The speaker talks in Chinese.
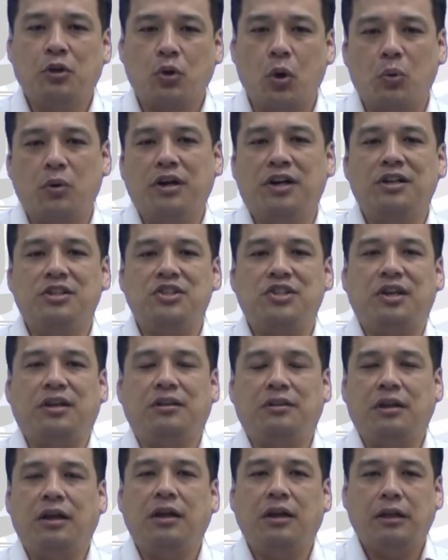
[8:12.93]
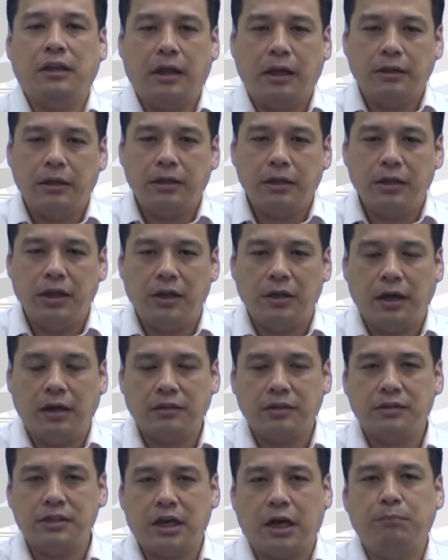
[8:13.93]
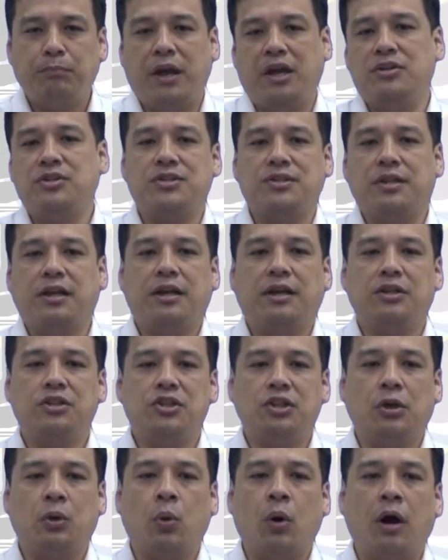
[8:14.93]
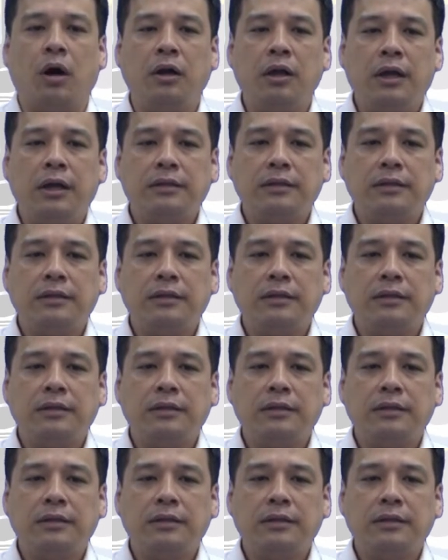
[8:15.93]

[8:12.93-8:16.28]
共轭碱，呀这个配置的一个情况。